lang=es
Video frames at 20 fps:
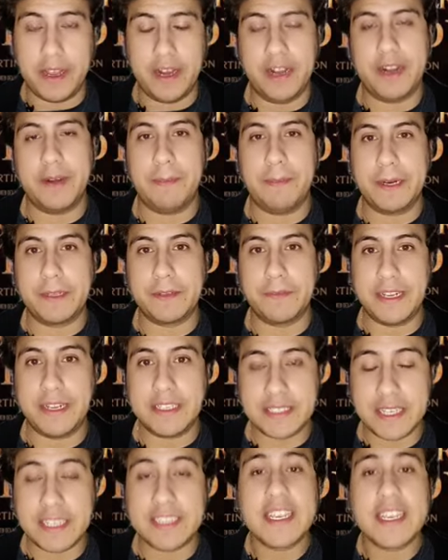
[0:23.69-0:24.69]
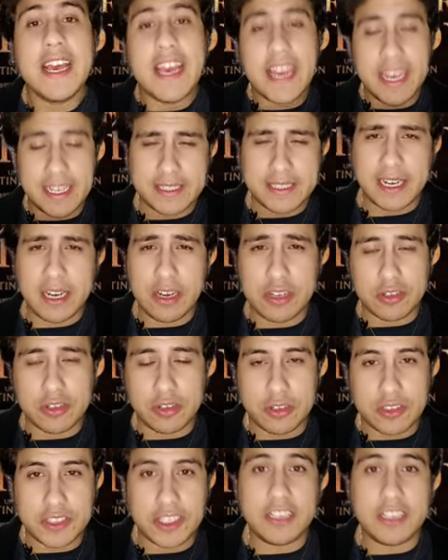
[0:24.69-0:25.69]
el, reparto francés. Entre los
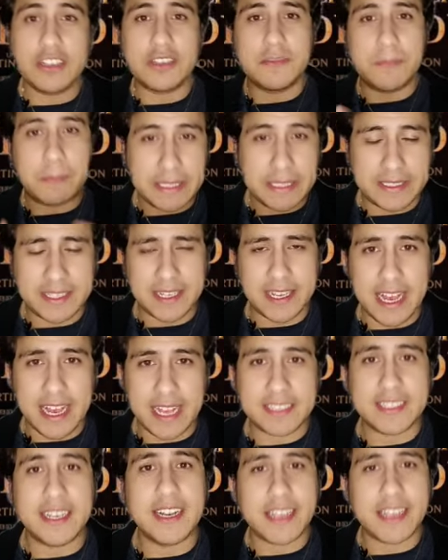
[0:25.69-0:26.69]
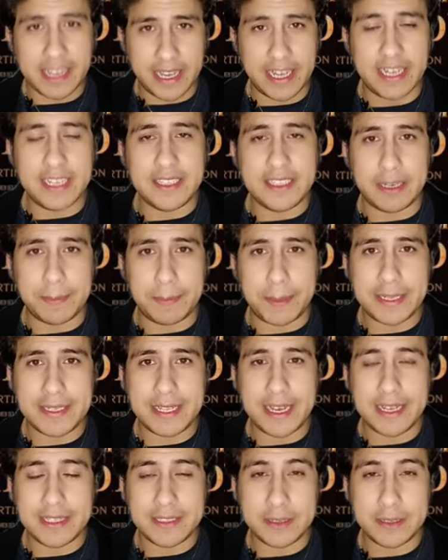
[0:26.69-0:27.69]
conocidos, Vincent Castle, que él
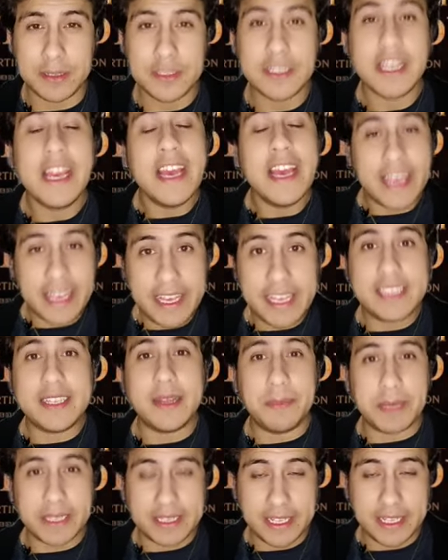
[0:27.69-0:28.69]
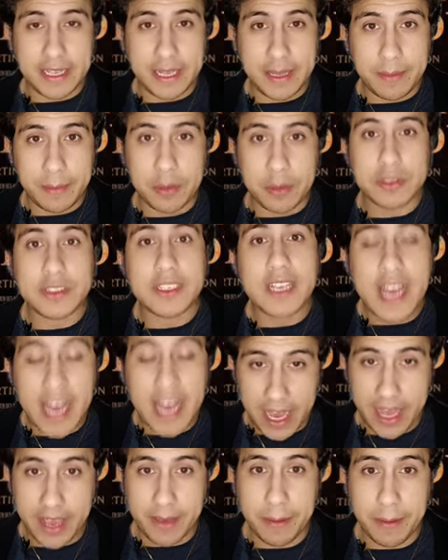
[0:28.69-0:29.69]
interpreta a Athos, y también tenemos
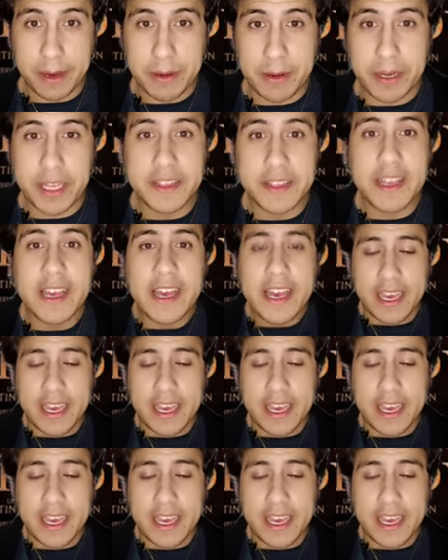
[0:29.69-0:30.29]
a Eva Green.